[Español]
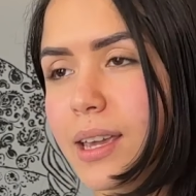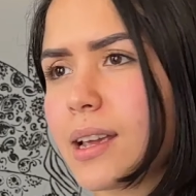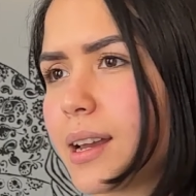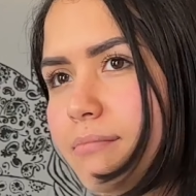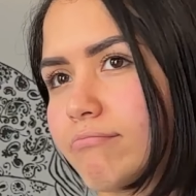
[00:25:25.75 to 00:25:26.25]

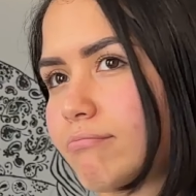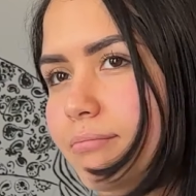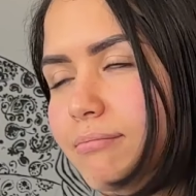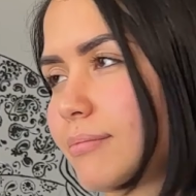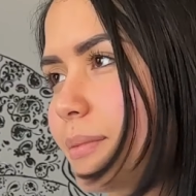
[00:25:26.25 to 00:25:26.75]
Y
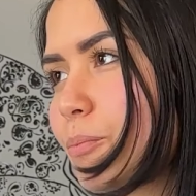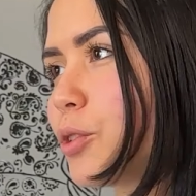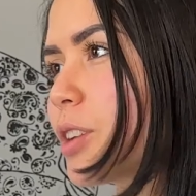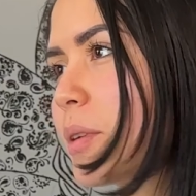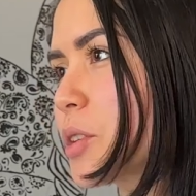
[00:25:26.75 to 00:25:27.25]

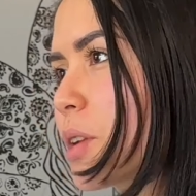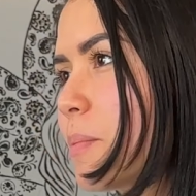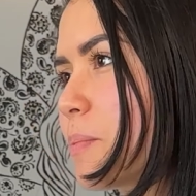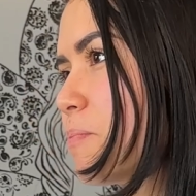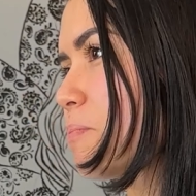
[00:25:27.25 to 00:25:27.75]
muchas
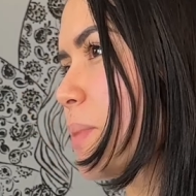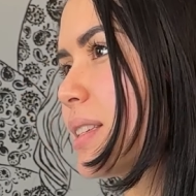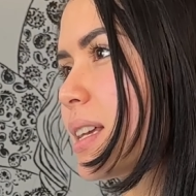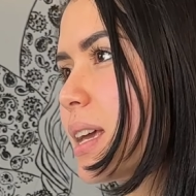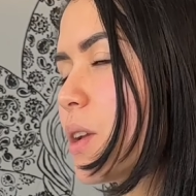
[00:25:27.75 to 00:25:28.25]
personas
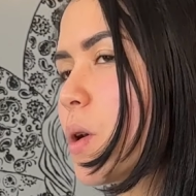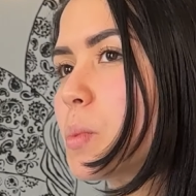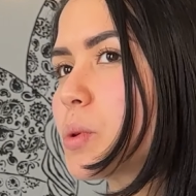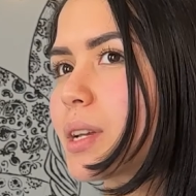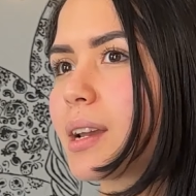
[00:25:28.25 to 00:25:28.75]
piensan que no,
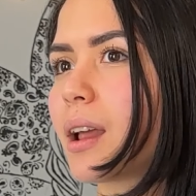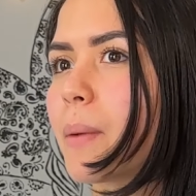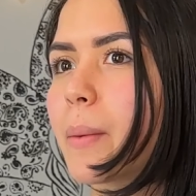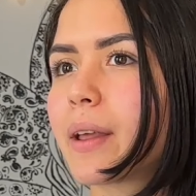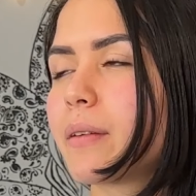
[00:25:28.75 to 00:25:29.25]
música nada
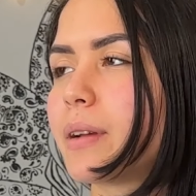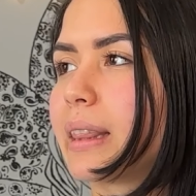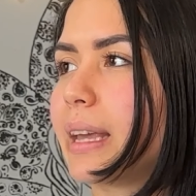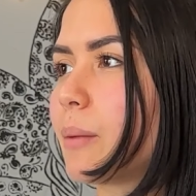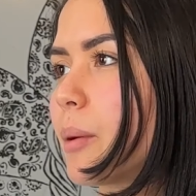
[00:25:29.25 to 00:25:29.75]
más para
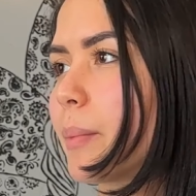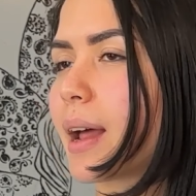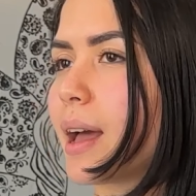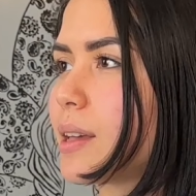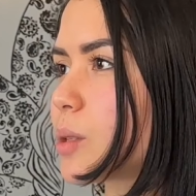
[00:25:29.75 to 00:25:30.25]
divertirme,
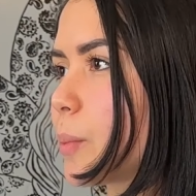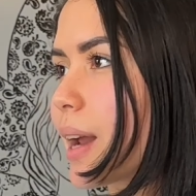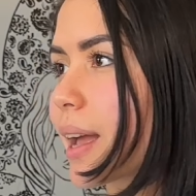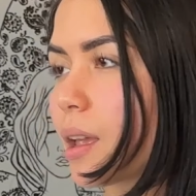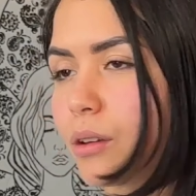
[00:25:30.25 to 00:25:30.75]
para esto,
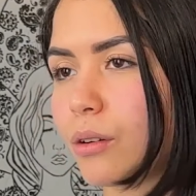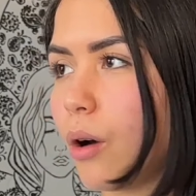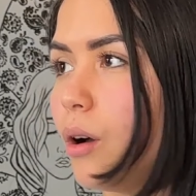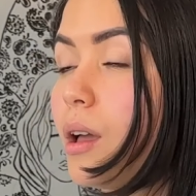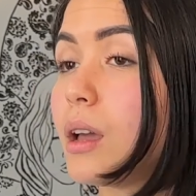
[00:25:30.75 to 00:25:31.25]
para aquello, no.
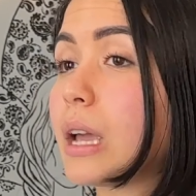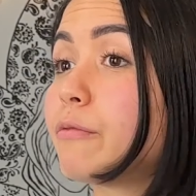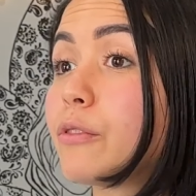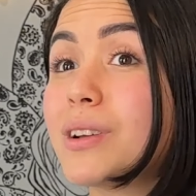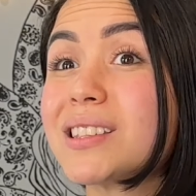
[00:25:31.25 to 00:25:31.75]

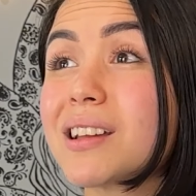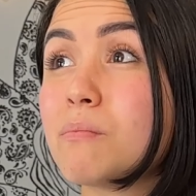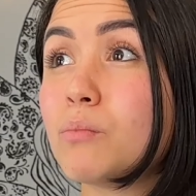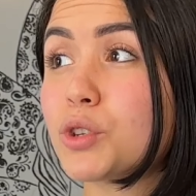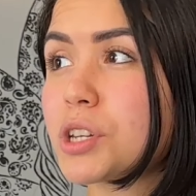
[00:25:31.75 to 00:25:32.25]
Influencia
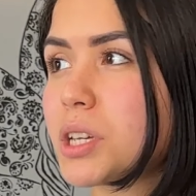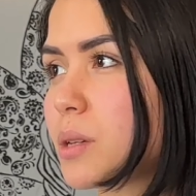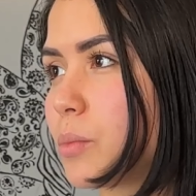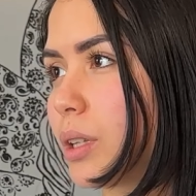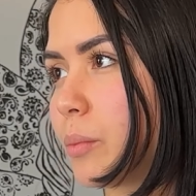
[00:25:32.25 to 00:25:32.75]

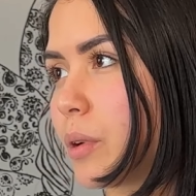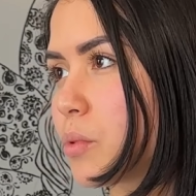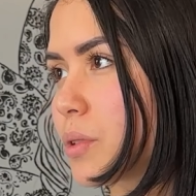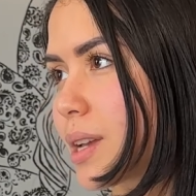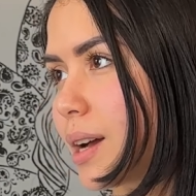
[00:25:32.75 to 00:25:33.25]
muchísimo el tipo de
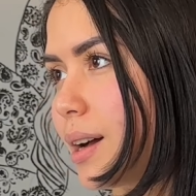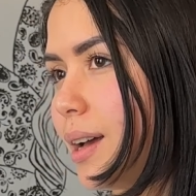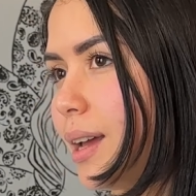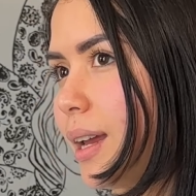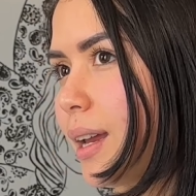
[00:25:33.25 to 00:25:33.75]
música
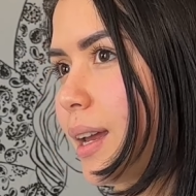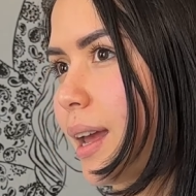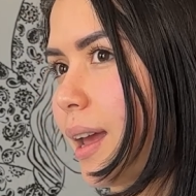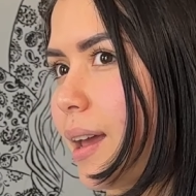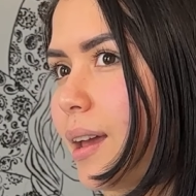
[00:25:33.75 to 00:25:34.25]

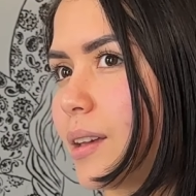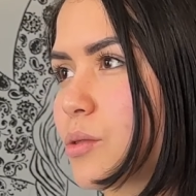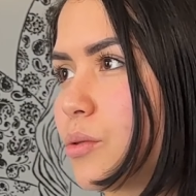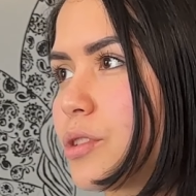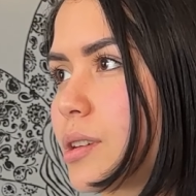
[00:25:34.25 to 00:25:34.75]
que
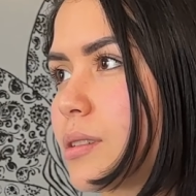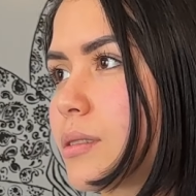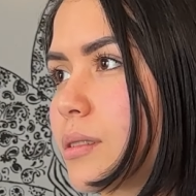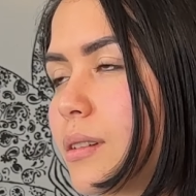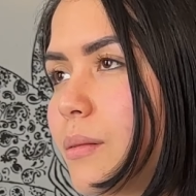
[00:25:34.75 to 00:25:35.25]
escuches,